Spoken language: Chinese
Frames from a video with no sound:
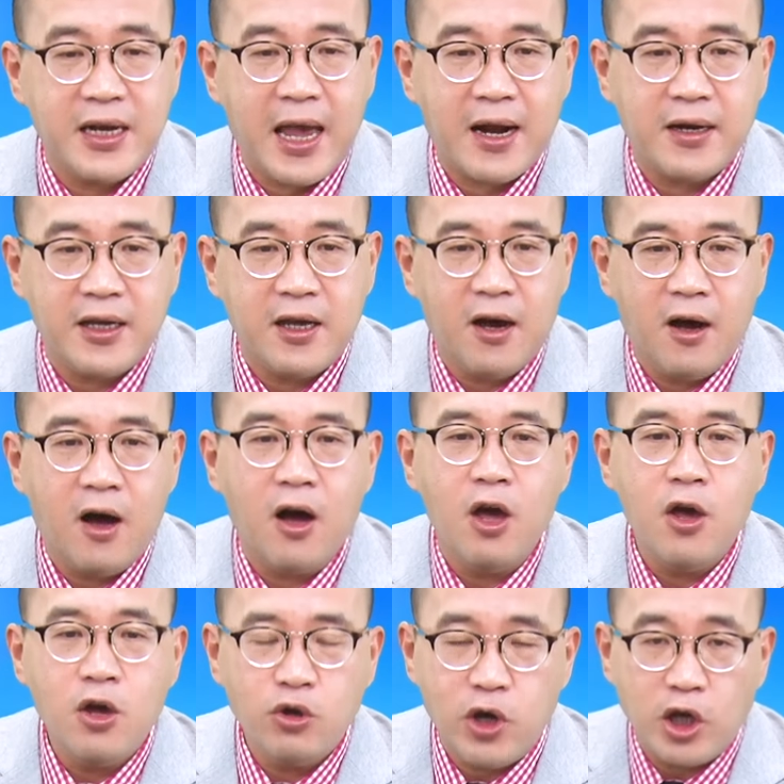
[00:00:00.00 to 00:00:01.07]
亮丽哈。
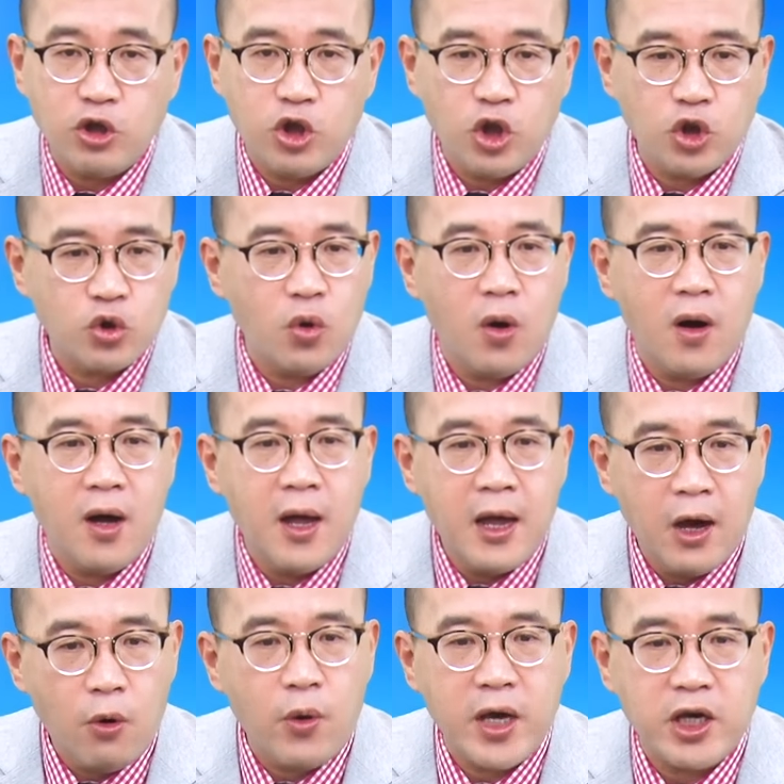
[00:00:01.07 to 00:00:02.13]
园区说
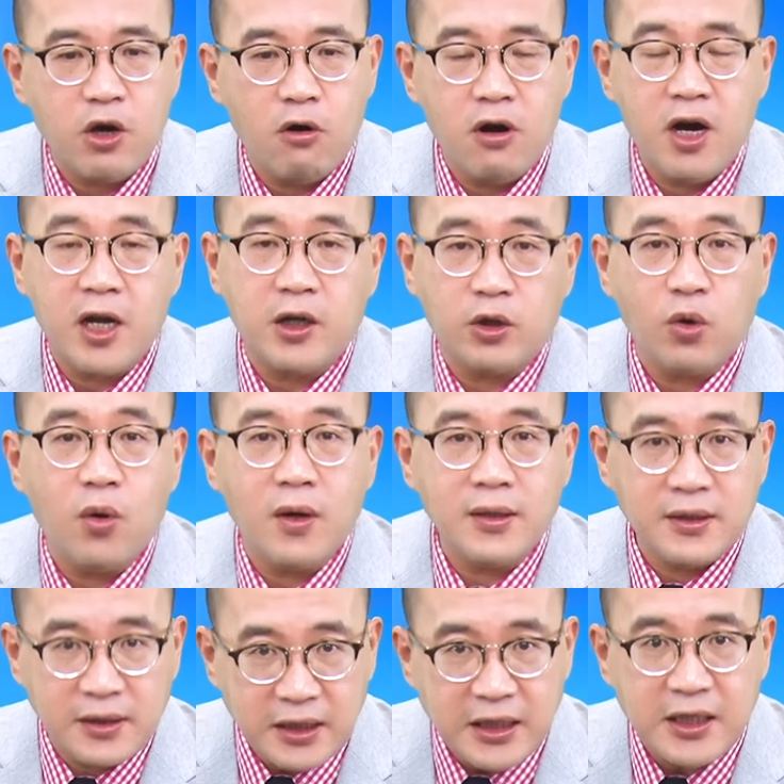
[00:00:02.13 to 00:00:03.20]
会有很多
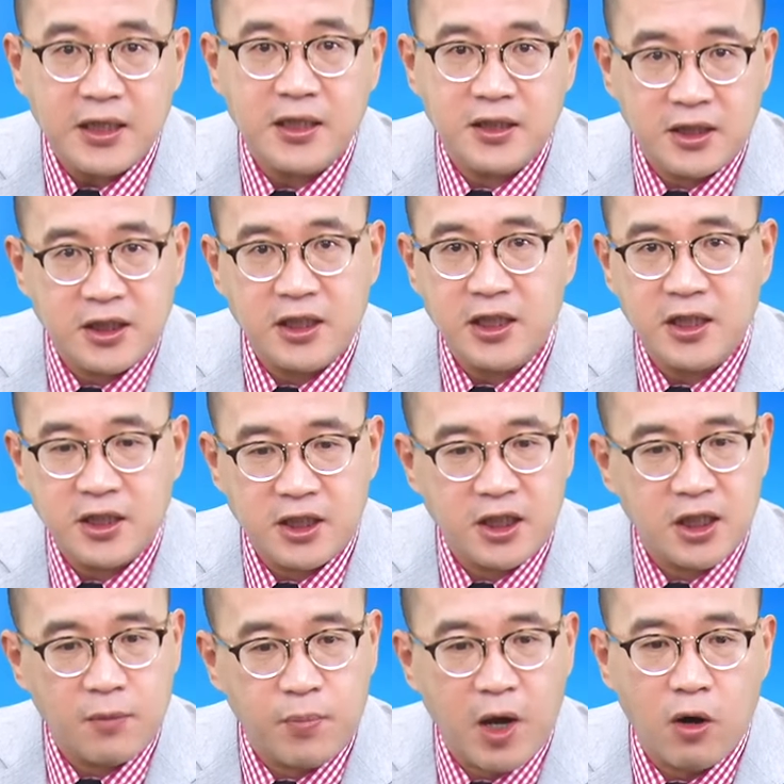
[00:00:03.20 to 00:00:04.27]
低基期
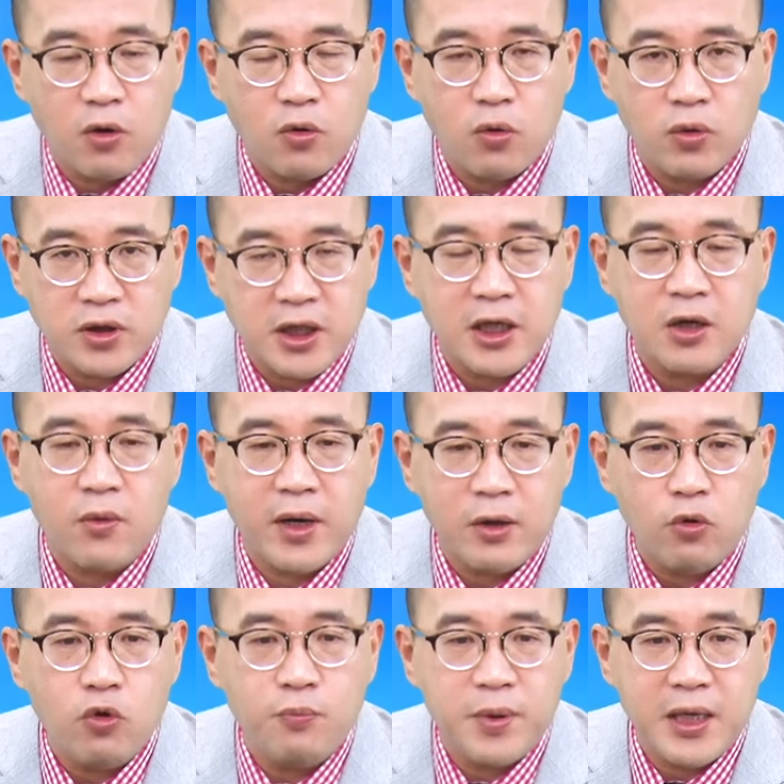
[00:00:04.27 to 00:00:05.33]
的标股，请各位
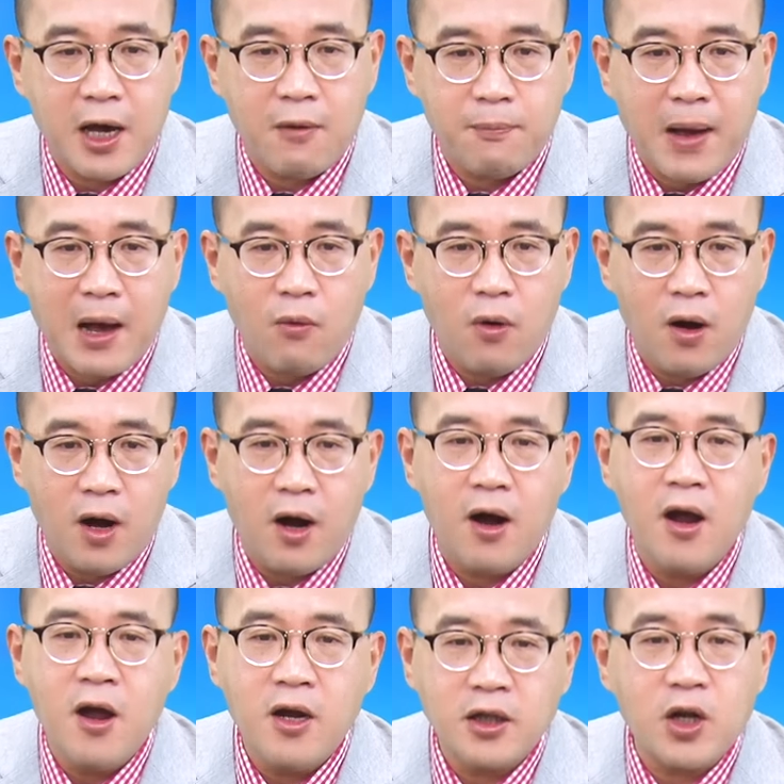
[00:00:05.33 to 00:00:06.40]
务必要把握
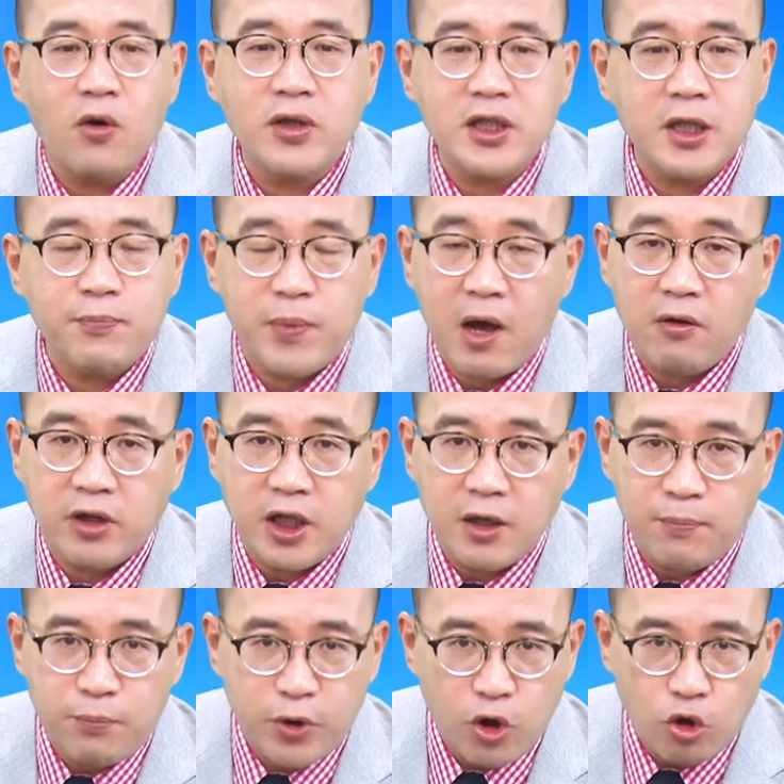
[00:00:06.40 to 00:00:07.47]
哈。投资标的
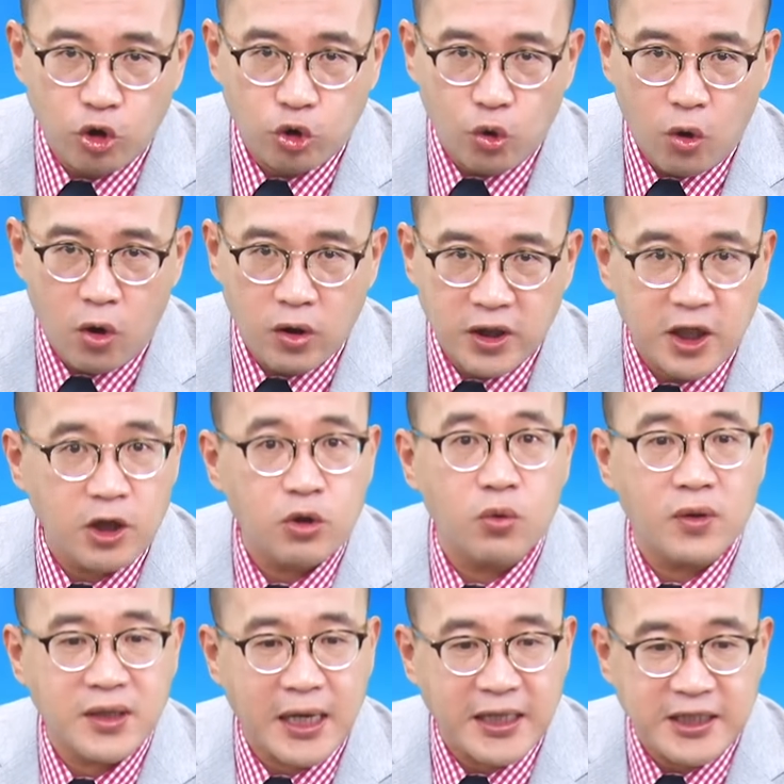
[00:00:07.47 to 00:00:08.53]
不用多，听清
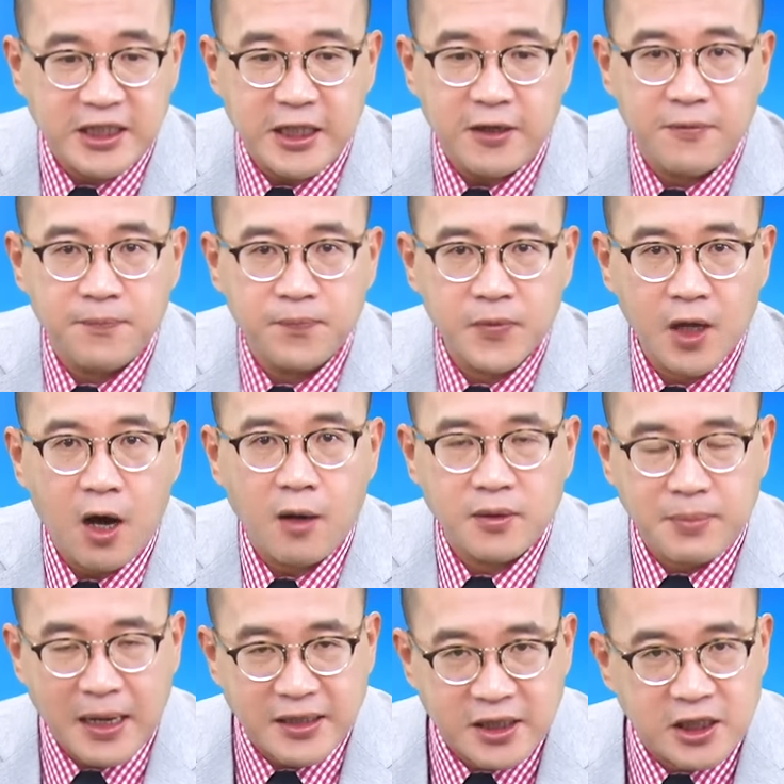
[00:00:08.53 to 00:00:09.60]
楚在精，好，
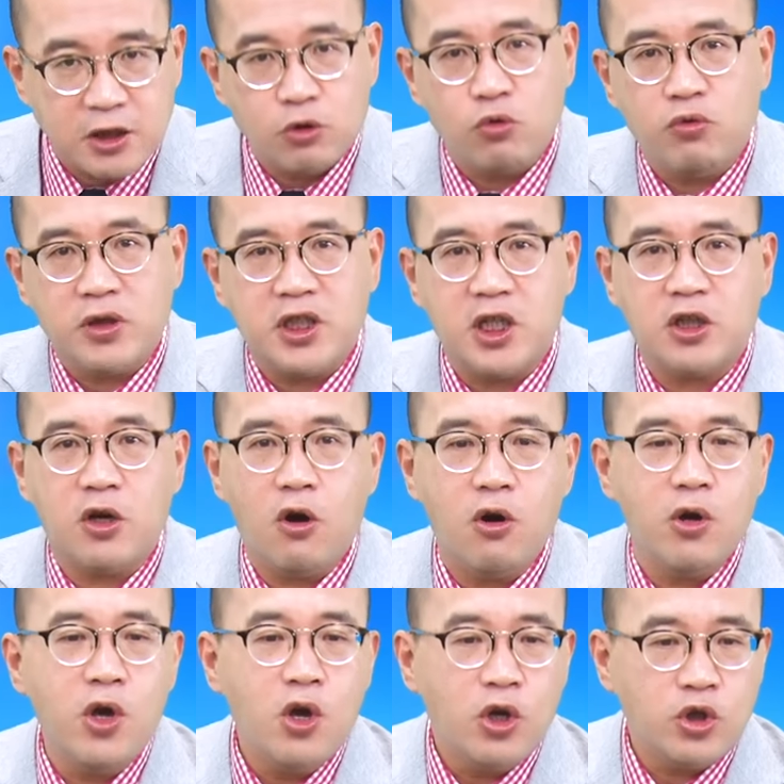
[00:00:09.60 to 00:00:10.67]
把持股集
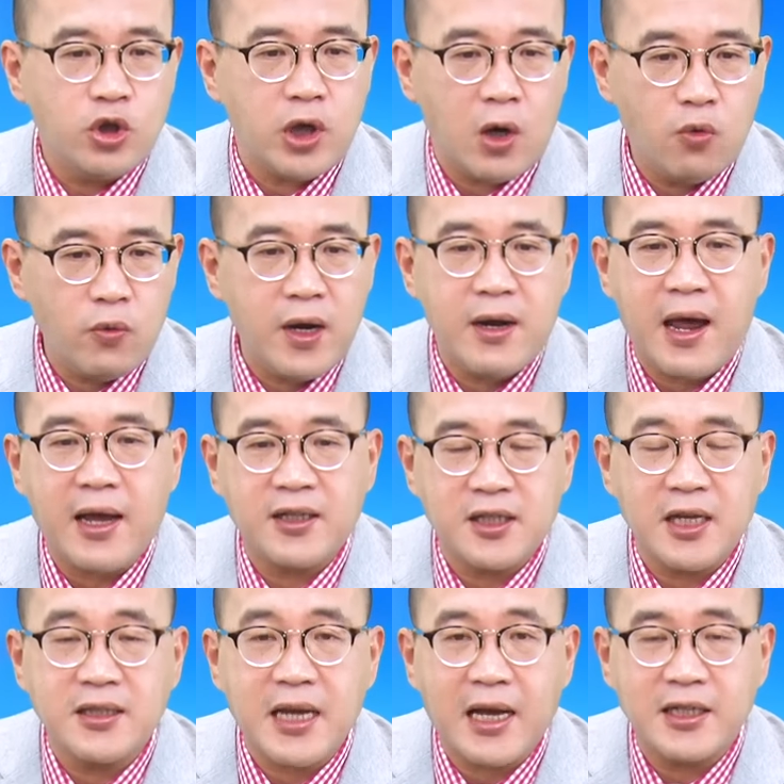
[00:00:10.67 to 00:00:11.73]
中，选未来
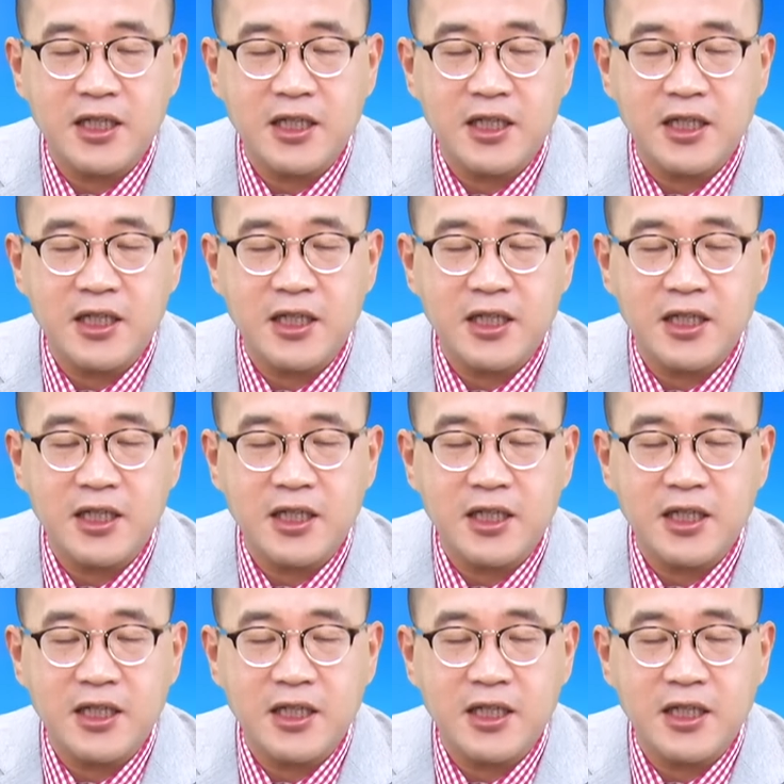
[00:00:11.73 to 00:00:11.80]
成长